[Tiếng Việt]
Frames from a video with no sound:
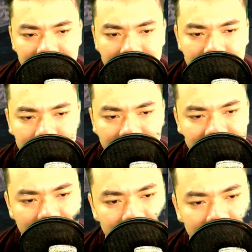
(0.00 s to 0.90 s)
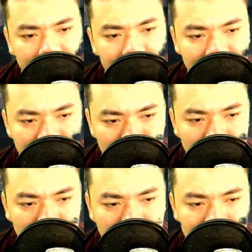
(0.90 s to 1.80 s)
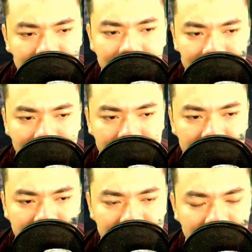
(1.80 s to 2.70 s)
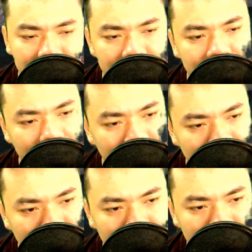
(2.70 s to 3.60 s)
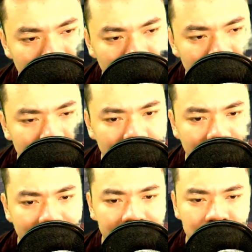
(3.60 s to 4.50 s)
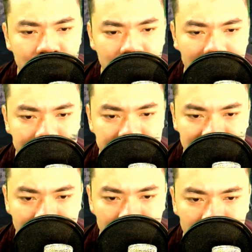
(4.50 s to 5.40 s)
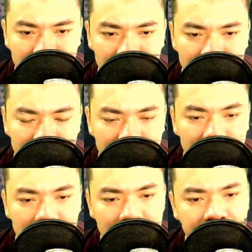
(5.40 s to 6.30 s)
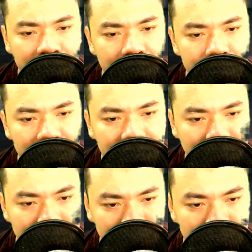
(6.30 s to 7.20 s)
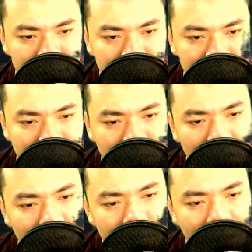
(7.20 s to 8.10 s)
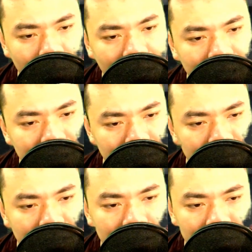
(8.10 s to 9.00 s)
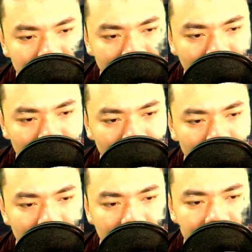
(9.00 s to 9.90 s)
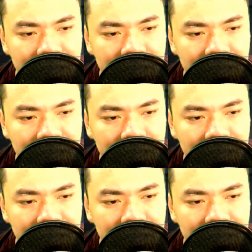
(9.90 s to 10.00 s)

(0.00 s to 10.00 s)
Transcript: vài lão tiền bối, có người từng đến nơi này. Sau đó nhị gia kể lại cho tôi một câu chuyện cũ. Một tiền bối gặp phải sự cố bị cắt tai.